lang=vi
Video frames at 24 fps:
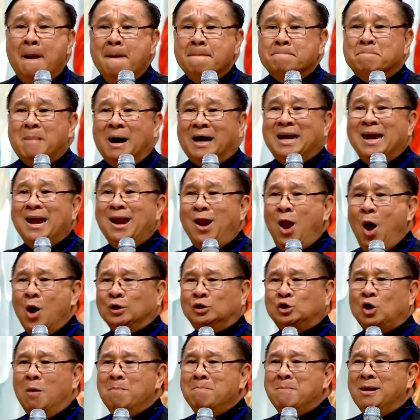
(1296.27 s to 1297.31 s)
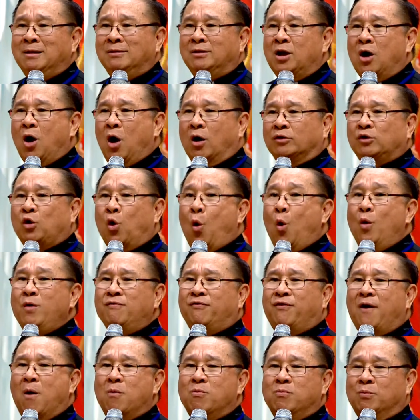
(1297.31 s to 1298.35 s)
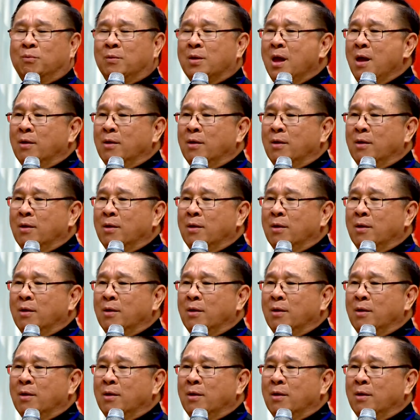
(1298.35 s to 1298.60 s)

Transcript: Mà khi lo cho mình thì họ thổi phồng: